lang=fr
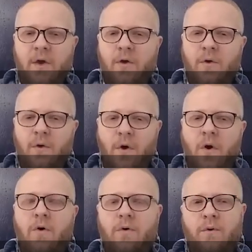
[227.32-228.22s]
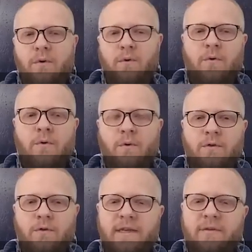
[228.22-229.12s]
euh, hors
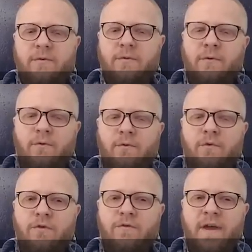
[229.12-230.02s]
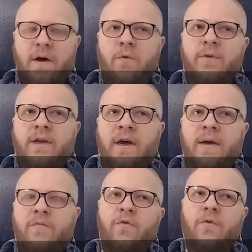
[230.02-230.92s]
recettes de transfert, on est quand
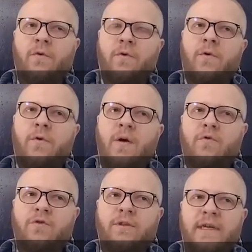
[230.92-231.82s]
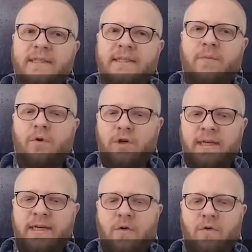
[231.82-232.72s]
même sur un pourcentage qui approche
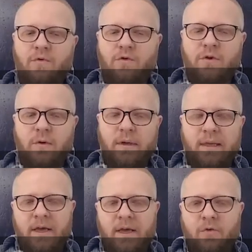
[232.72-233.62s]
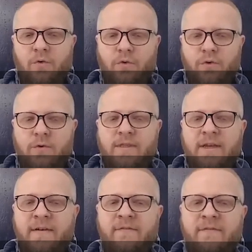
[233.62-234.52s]
les 40%. Donc,
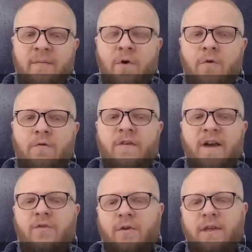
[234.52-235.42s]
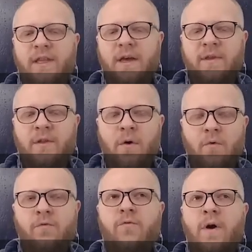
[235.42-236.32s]
ça va être vraiment le facteur
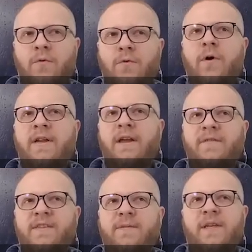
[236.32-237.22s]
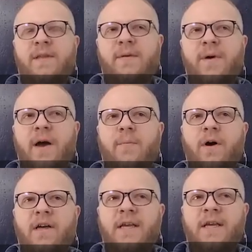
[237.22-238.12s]
déterminant. Une fois qu'on aura de la visibilité par
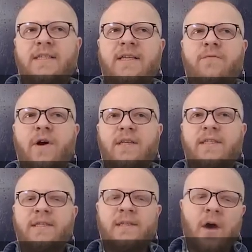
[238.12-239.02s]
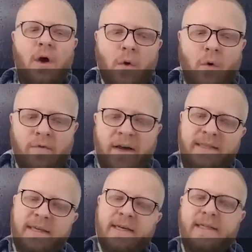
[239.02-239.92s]
rapport à ça et savoir si on va
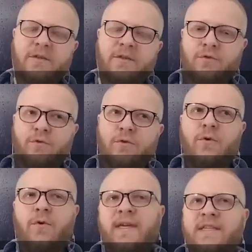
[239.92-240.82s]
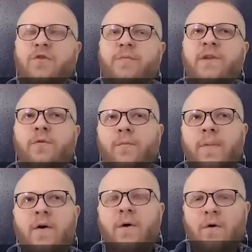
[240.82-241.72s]
atterrir sur 400 millions
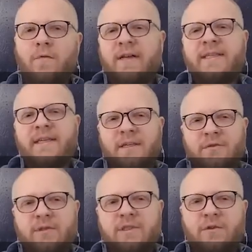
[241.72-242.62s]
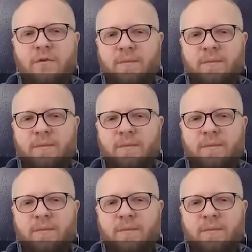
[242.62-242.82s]
par an, on va atterrir sur 600